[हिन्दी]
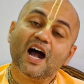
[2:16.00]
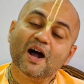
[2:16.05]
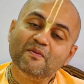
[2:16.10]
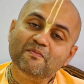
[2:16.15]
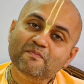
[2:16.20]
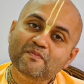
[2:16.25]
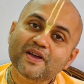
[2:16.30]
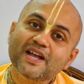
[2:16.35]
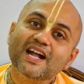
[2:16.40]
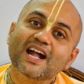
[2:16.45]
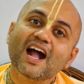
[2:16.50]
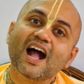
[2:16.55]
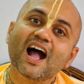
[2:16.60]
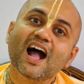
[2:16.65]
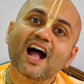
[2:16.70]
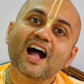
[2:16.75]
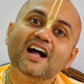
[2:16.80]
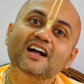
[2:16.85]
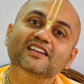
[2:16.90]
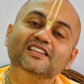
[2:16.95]
अंबिका
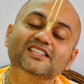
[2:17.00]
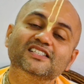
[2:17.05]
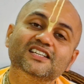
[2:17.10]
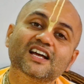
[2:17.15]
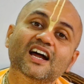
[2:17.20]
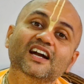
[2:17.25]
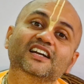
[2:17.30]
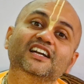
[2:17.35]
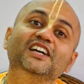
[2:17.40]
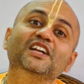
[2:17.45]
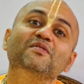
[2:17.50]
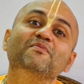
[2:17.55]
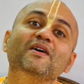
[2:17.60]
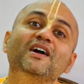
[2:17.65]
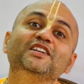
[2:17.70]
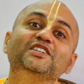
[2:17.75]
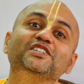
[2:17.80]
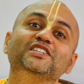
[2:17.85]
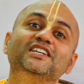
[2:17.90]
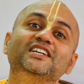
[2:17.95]
स्टार्टेड
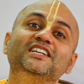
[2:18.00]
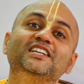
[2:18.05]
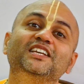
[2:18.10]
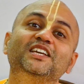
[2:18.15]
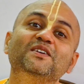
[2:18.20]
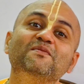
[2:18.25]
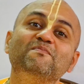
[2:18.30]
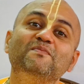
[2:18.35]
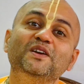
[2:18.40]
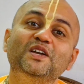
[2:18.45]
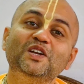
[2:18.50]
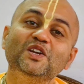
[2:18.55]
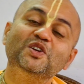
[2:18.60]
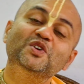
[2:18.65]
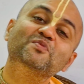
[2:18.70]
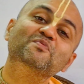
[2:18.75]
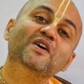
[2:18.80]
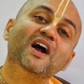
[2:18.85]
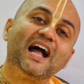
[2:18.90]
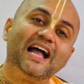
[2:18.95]
इमेजिनिंग कि
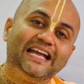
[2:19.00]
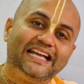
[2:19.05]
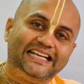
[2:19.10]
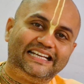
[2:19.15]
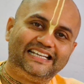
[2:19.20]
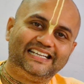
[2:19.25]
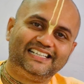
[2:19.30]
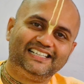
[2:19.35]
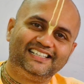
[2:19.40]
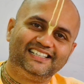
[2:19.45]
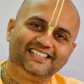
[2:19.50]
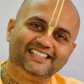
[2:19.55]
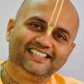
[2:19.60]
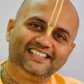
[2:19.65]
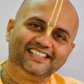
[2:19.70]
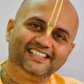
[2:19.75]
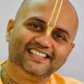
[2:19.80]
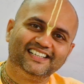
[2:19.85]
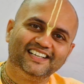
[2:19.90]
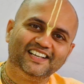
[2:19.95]
भीष्म आएंगे
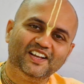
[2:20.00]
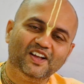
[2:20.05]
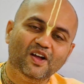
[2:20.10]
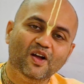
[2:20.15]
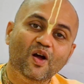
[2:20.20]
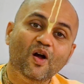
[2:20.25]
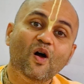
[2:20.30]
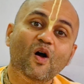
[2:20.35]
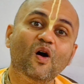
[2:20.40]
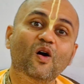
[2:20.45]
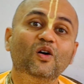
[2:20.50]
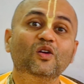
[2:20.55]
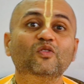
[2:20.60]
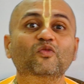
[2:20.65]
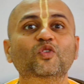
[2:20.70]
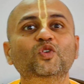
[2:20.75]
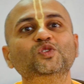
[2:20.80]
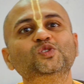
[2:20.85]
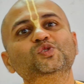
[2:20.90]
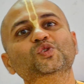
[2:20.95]
और
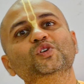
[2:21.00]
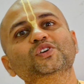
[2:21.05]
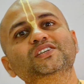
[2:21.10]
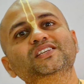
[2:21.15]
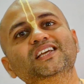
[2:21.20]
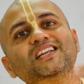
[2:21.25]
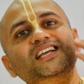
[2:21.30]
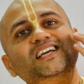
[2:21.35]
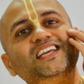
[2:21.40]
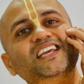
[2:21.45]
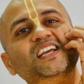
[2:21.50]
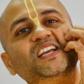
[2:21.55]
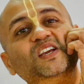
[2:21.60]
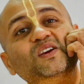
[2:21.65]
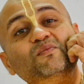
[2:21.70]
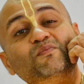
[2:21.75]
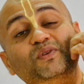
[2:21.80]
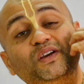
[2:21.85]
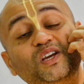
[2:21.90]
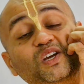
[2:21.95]
वो समझने लगी
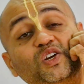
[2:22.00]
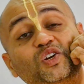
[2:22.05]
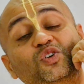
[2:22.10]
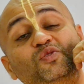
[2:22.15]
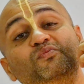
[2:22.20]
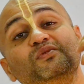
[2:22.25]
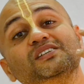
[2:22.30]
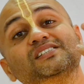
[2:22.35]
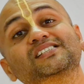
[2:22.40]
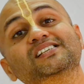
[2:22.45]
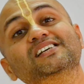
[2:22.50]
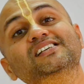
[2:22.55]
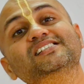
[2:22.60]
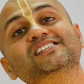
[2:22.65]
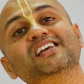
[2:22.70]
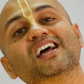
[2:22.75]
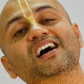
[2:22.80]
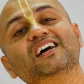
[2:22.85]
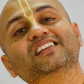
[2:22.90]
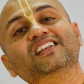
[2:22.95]
कि भीष्म से
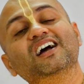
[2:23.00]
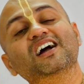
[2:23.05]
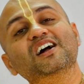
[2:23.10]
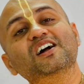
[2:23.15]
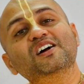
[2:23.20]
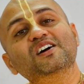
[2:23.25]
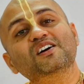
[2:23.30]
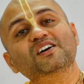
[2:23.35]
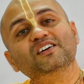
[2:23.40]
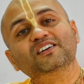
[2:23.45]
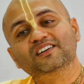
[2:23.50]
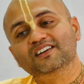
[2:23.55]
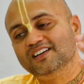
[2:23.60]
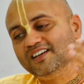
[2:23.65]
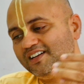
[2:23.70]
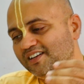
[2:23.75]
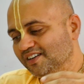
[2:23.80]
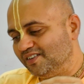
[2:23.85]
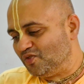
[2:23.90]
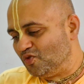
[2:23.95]
ज़्यादा
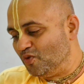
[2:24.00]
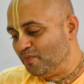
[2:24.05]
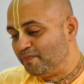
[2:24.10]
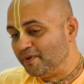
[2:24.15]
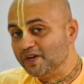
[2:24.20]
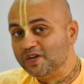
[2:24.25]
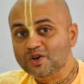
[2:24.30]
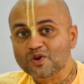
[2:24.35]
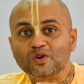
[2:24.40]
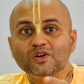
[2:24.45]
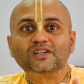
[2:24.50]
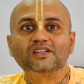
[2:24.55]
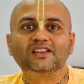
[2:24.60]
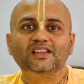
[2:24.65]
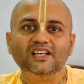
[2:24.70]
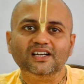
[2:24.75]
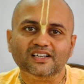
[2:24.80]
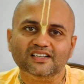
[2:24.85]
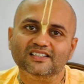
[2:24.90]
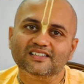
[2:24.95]

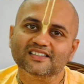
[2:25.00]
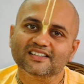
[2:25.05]
उपयुक्त